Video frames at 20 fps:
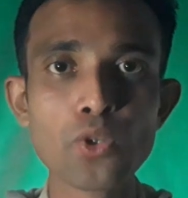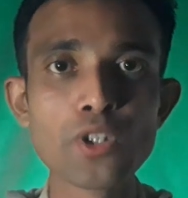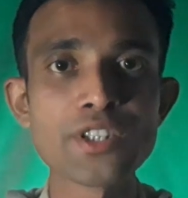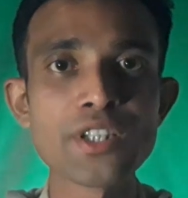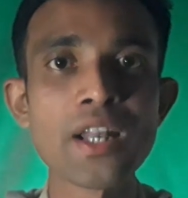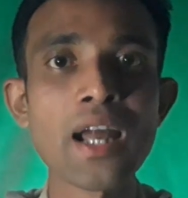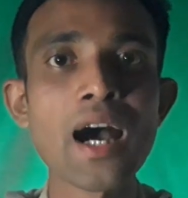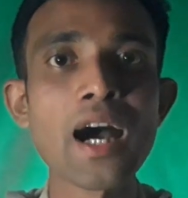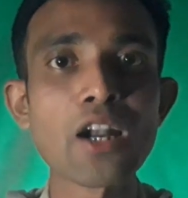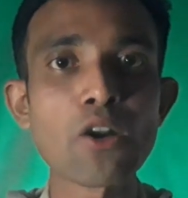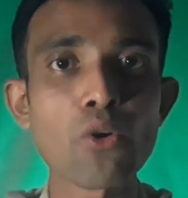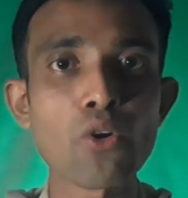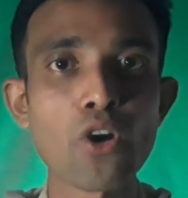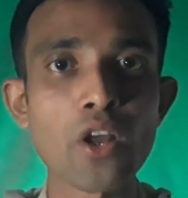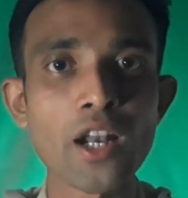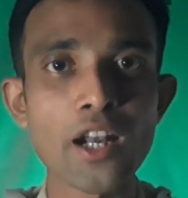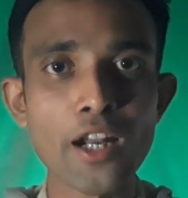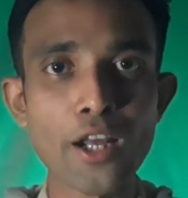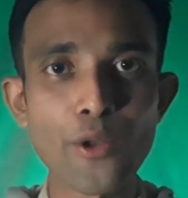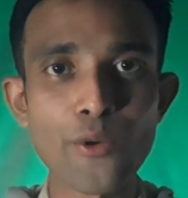পুলিশ না
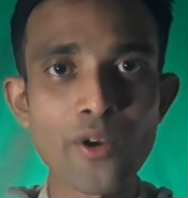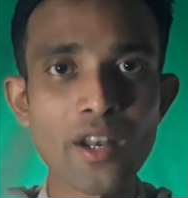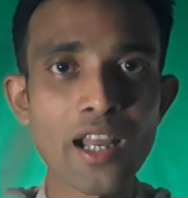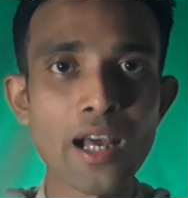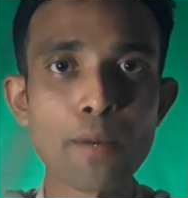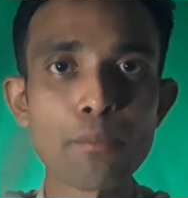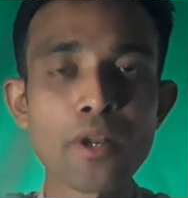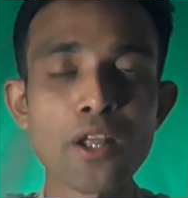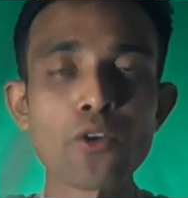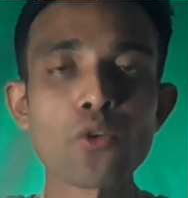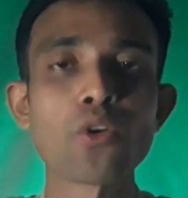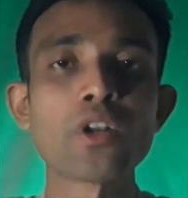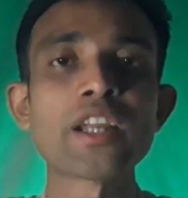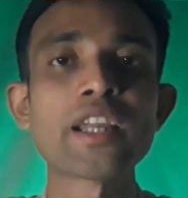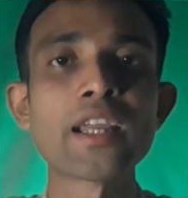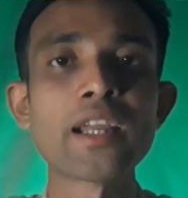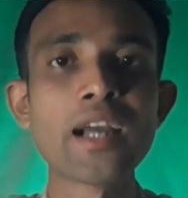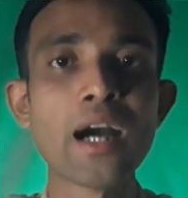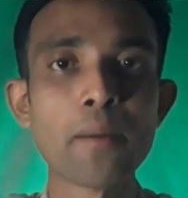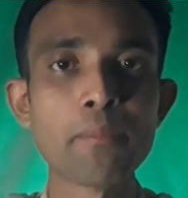আটক করার কারণে আপনারা
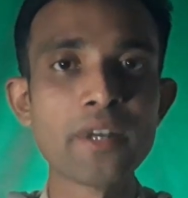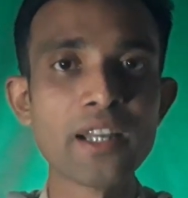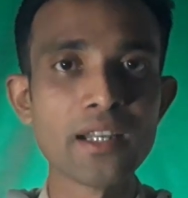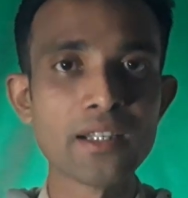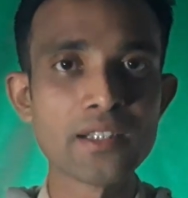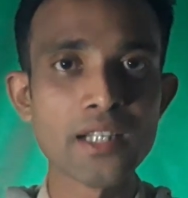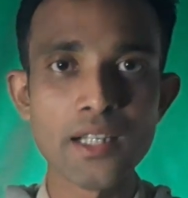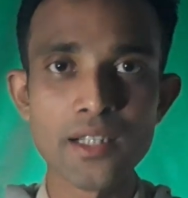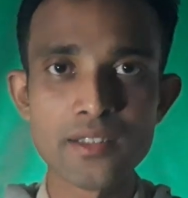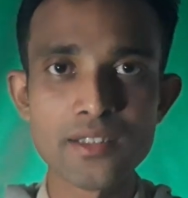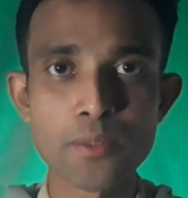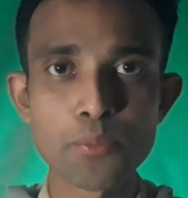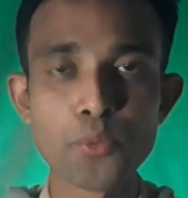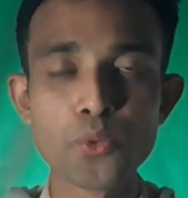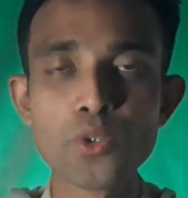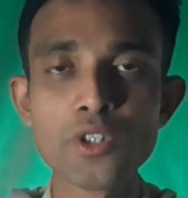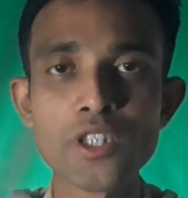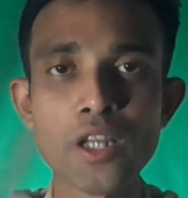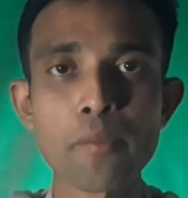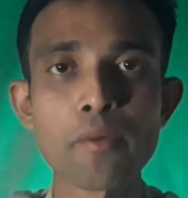অনেকেই ঘাবড়িয়ে যান যে
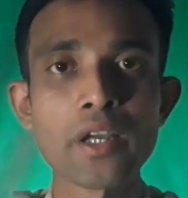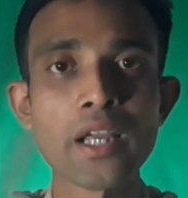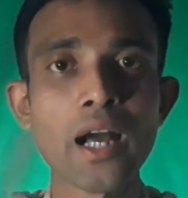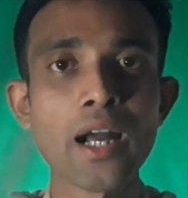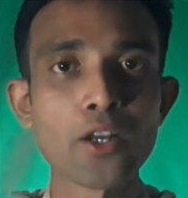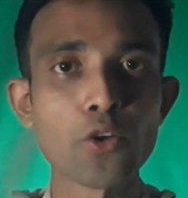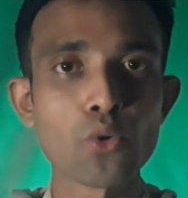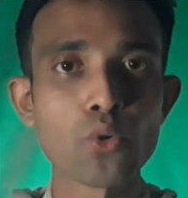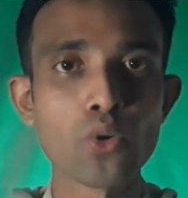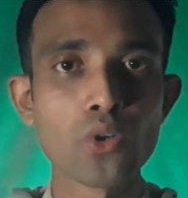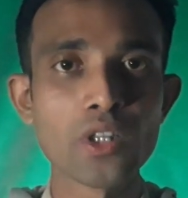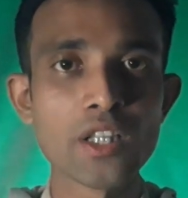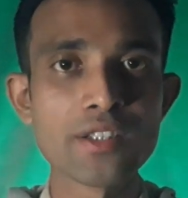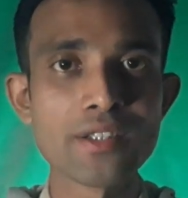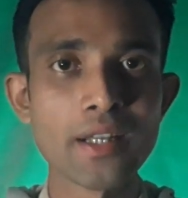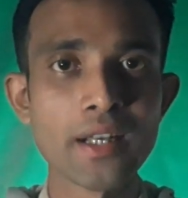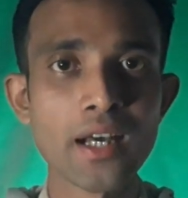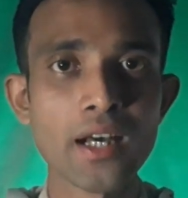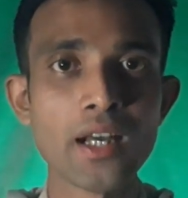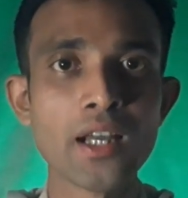পুলিশ আমাকে আটক
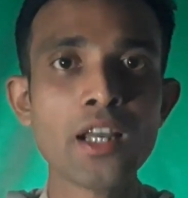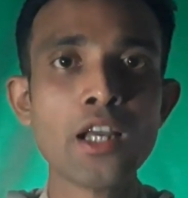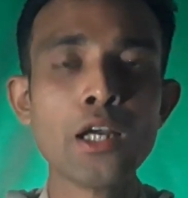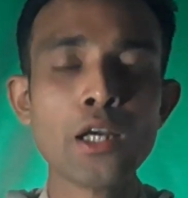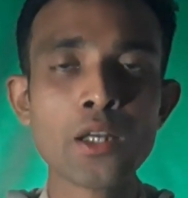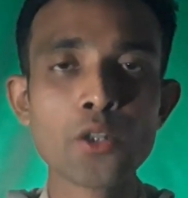করতেছে না